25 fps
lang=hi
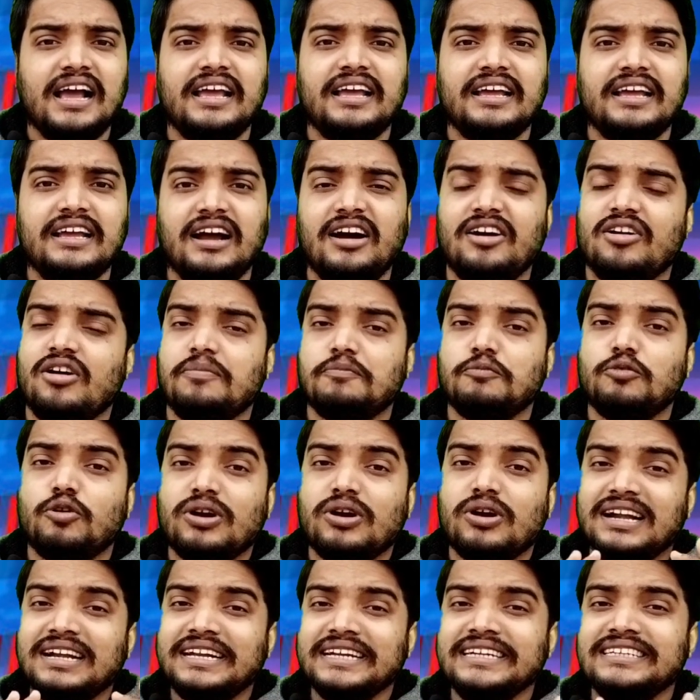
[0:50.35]
आए हैं और आपको
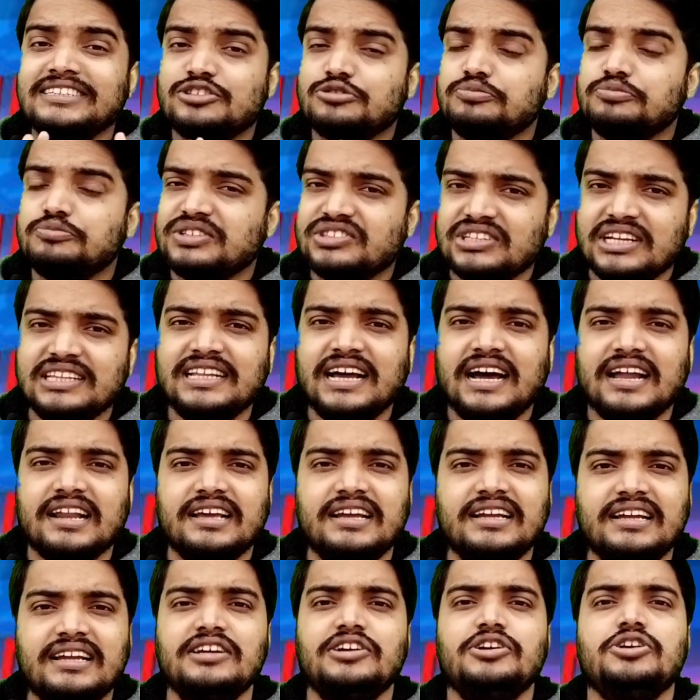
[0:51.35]
कंटेंट्स पसंद आ
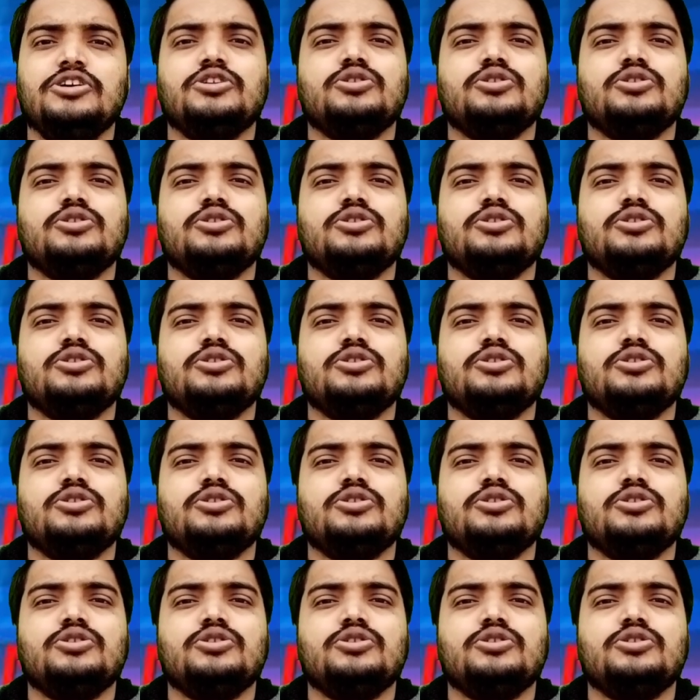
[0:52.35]
रहे हैं